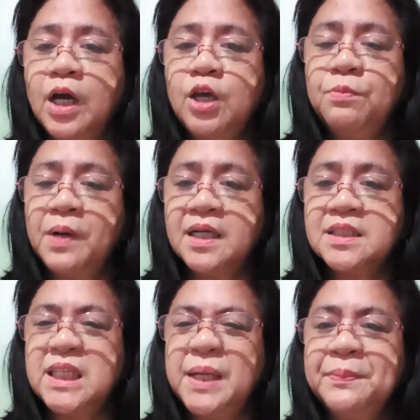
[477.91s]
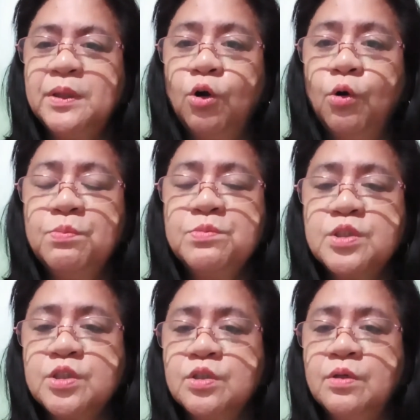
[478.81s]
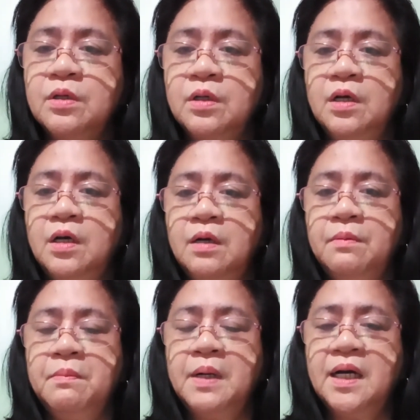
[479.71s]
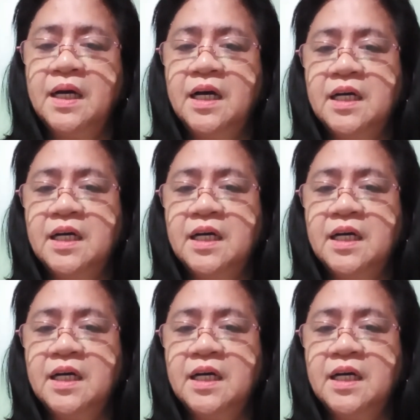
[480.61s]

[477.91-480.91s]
kayong mga symptoms, mga